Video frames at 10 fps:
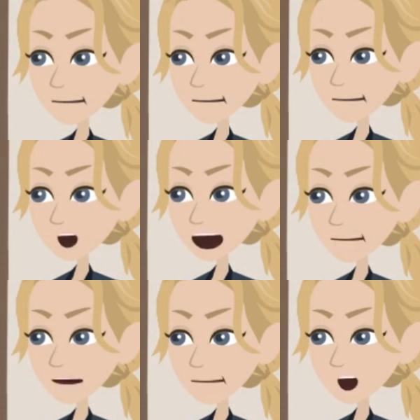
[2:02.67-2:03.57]
に充てる
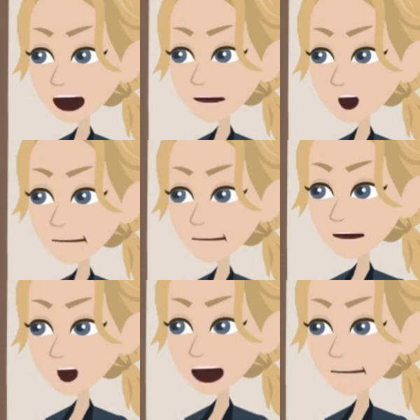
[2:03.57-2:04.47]
ため契約
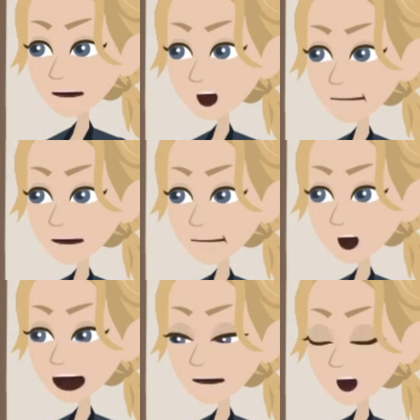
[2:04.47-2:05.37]
する死亡保
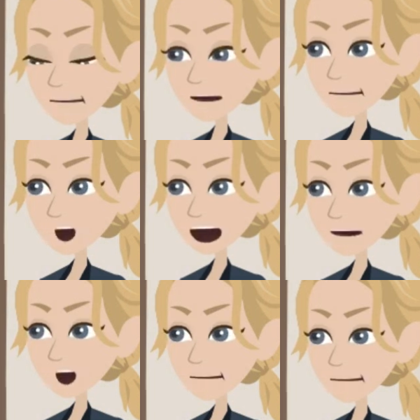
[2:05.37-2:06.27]
障は、貯
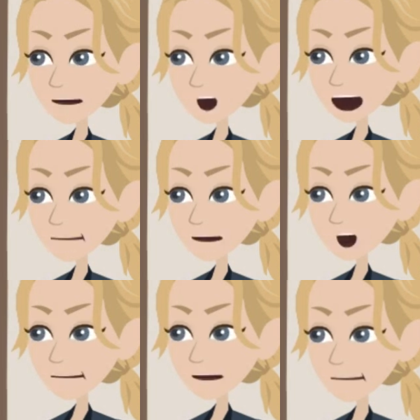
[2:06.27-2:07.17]
蓄型の就
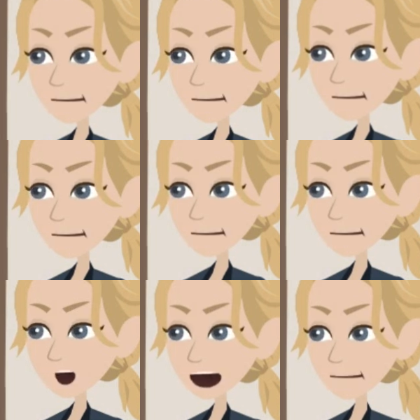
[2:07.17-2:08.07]
寝保険に
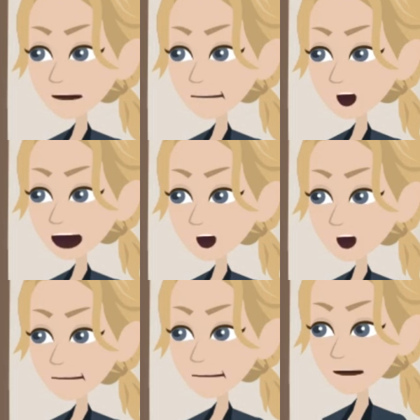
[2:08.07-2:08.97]
掛け捨て
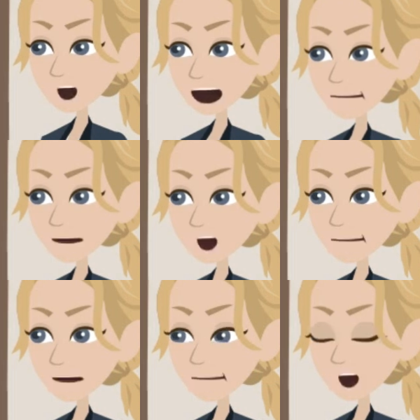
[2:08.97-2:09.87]
の定期保険
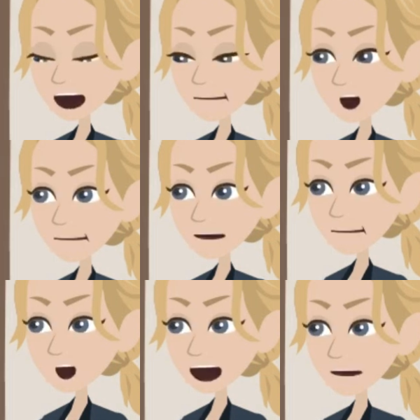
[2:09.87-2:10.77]
を上乗せするの
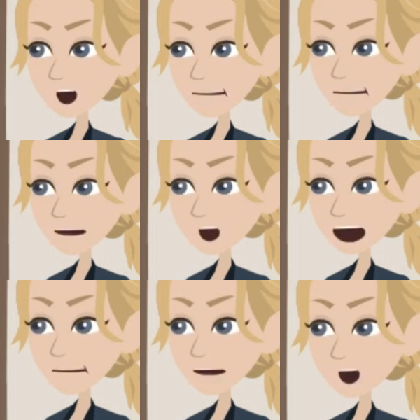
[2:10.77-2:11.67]
が一般的です。